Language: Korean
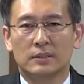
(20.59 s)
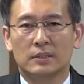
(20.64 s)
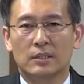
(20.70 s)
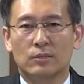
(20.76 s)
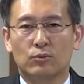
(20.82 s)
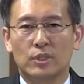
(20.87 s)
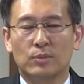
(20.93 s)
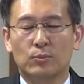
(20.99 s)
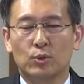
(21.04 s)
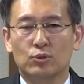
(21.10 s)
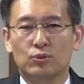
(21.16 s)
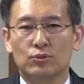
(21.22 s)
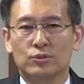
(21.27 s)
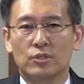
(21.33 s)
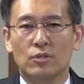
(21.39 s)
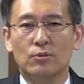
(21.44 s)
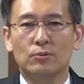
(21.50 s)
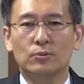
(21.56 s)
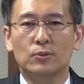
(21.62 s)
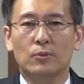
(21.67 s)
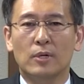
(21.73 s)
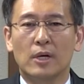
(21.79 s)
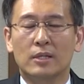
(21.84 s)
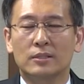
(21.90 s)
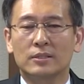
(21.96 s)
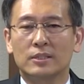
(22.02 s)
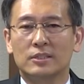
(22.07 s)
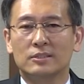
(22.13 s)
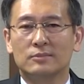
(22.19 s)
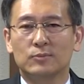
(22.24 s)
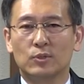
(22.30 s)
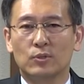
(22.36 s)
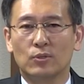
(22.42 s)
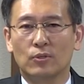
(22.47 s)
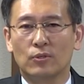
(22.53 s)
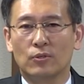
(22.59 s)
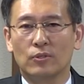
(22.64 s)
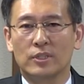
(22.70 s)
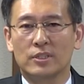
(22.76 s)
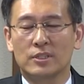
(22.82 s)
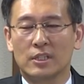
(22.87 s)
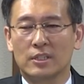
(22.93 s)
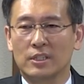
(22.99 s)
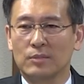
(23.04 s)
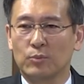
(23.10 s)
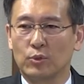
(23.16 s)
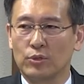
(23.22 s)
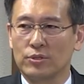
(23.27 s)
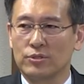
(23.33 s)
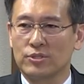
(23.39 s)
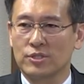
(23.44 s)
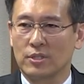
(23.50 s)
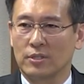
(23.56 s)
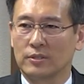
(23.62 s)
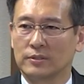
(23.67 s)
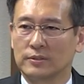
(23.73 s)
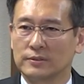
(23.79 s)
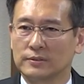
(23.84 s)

우리 모두 성도라는 이름으로 이 자리에 모였죠.